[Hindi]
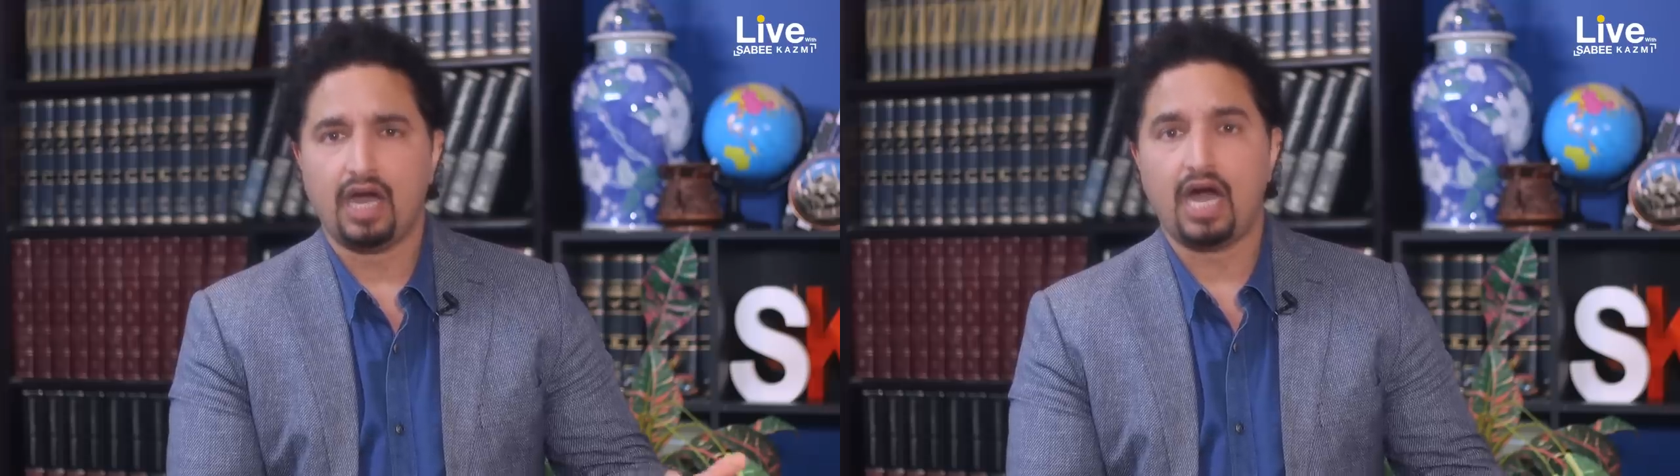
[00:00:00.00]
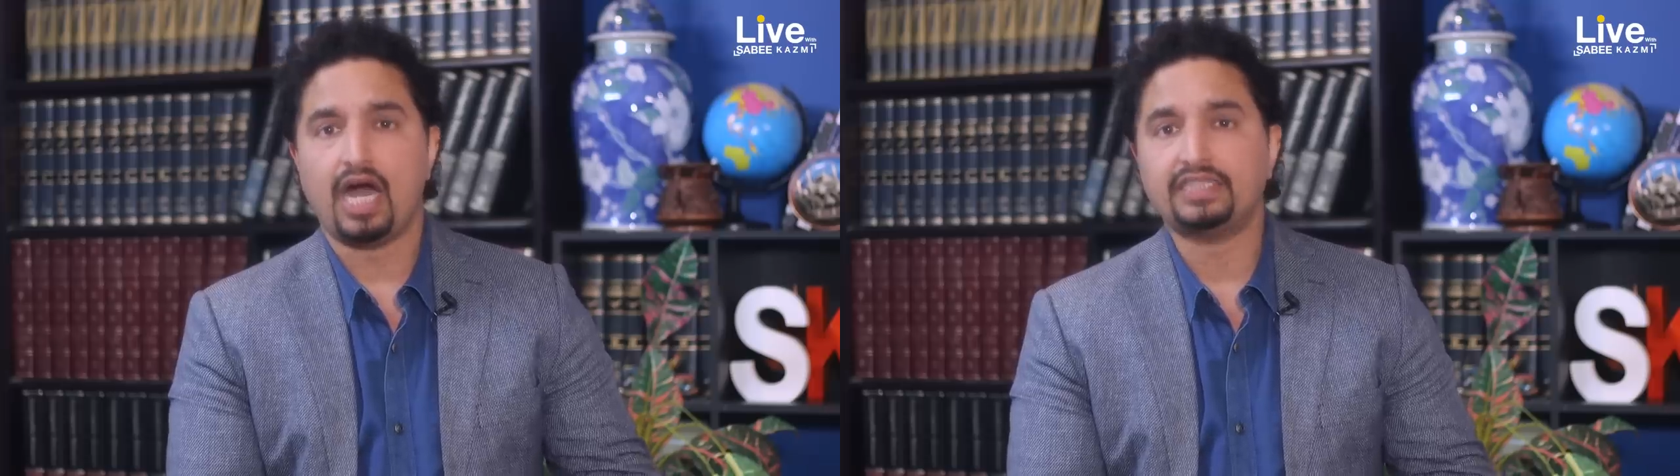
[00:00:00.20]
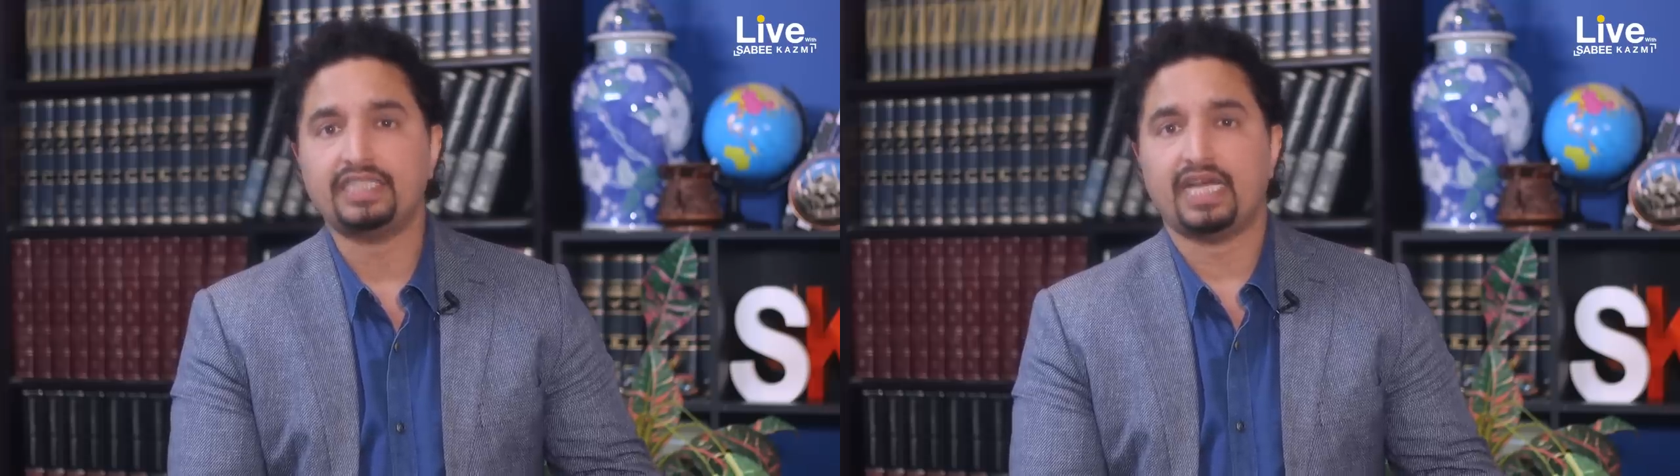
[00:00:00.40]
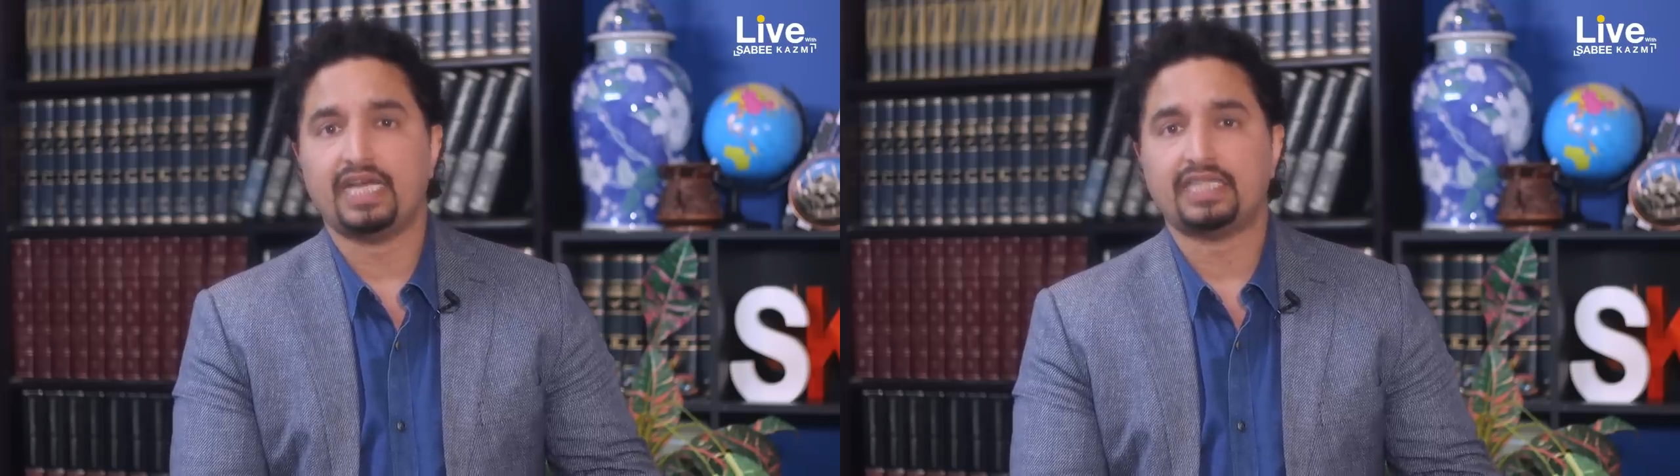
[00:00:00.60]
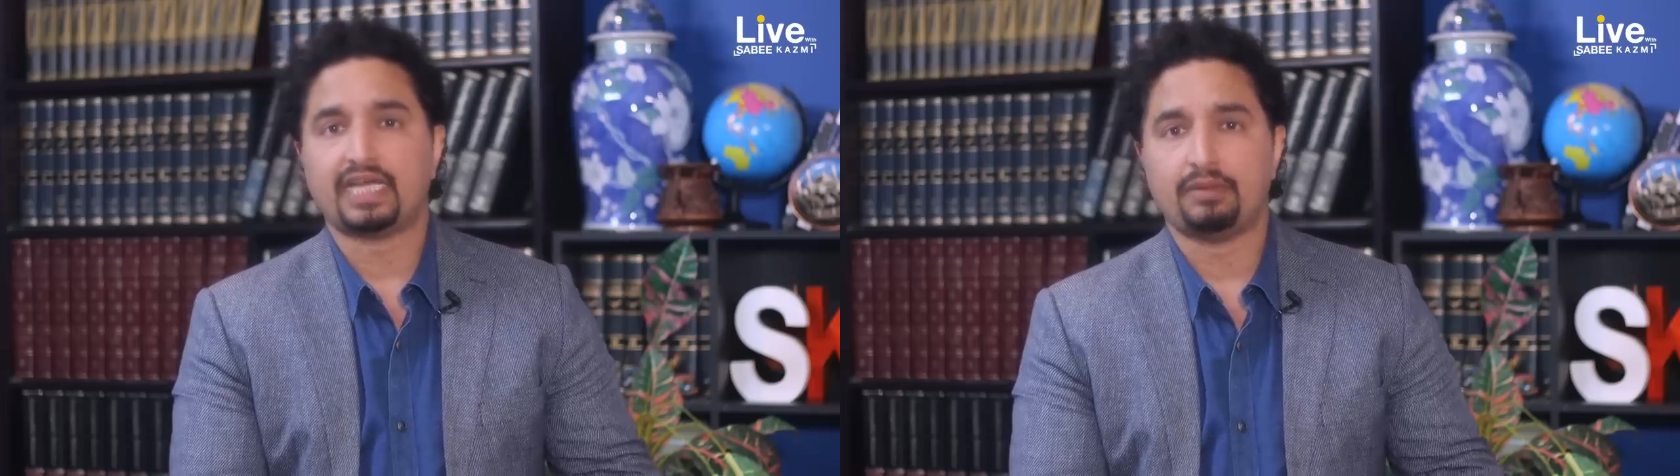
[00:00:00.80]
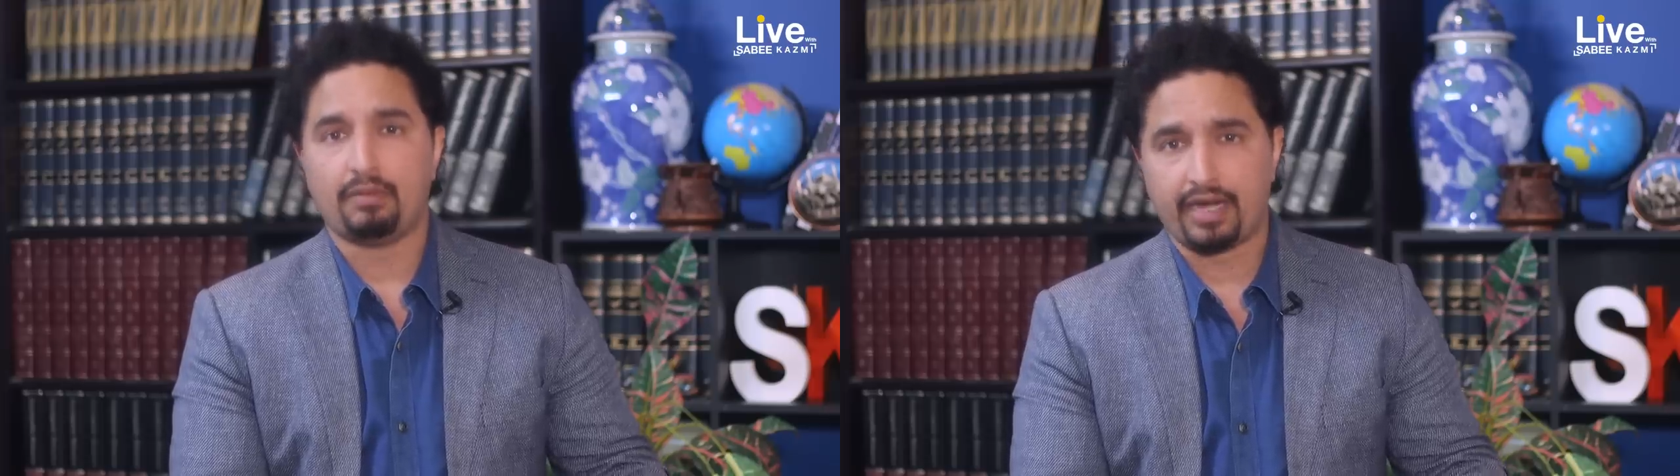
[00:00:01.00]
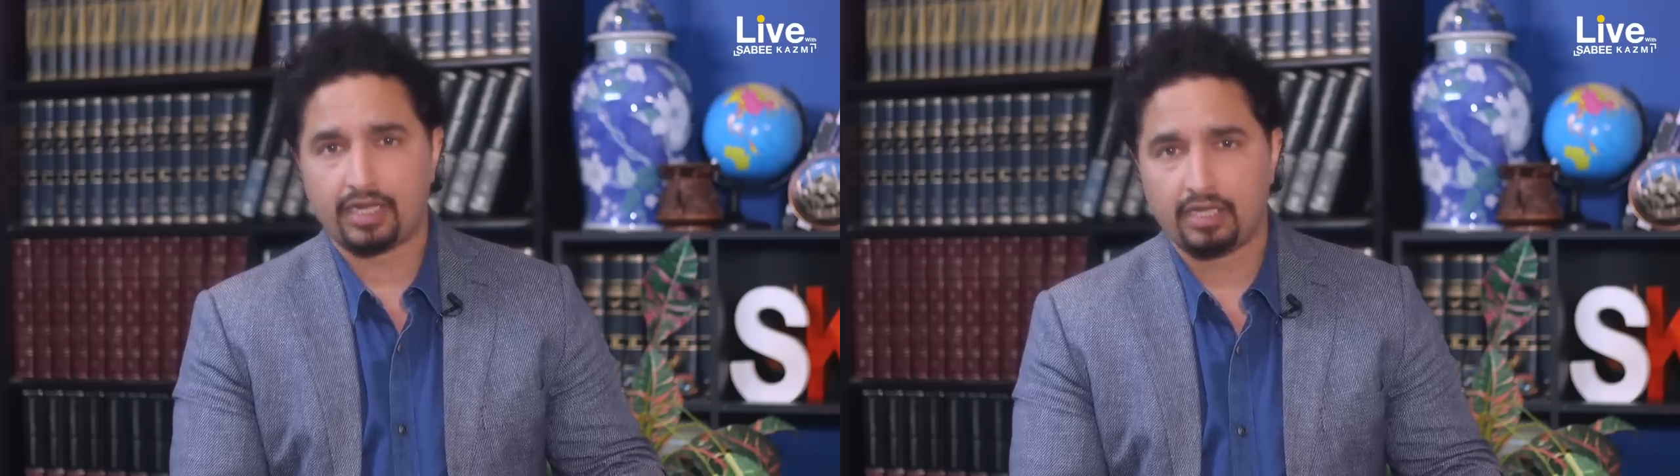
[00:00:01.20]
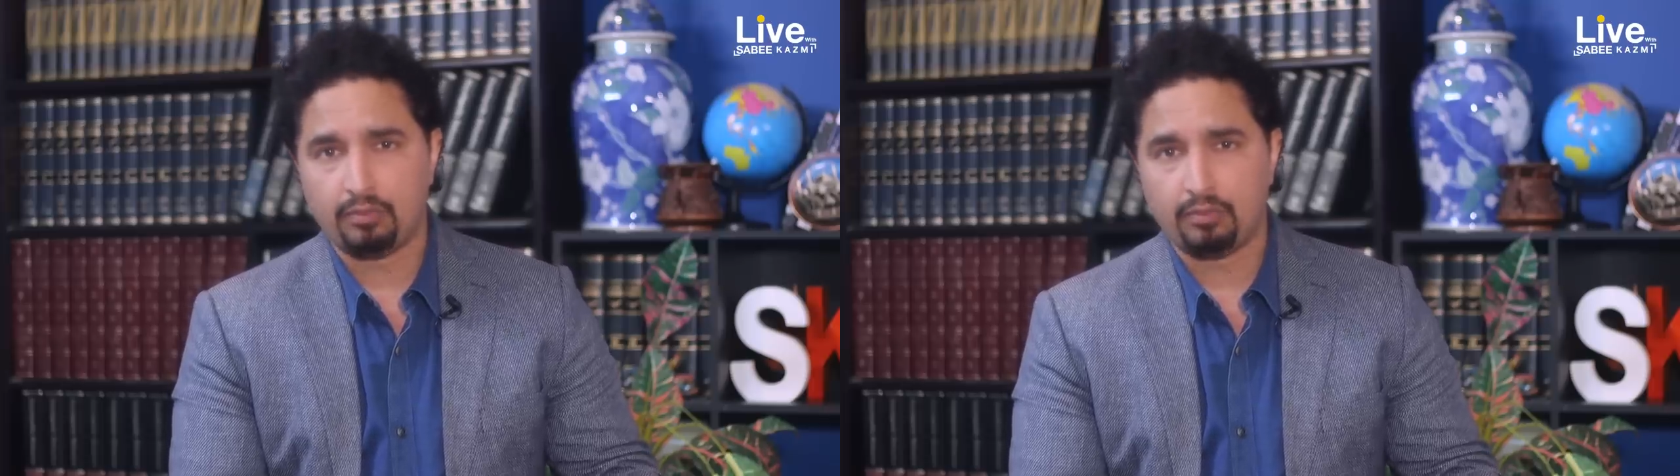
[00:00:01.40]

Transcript: आज ये हालत है कि हमारे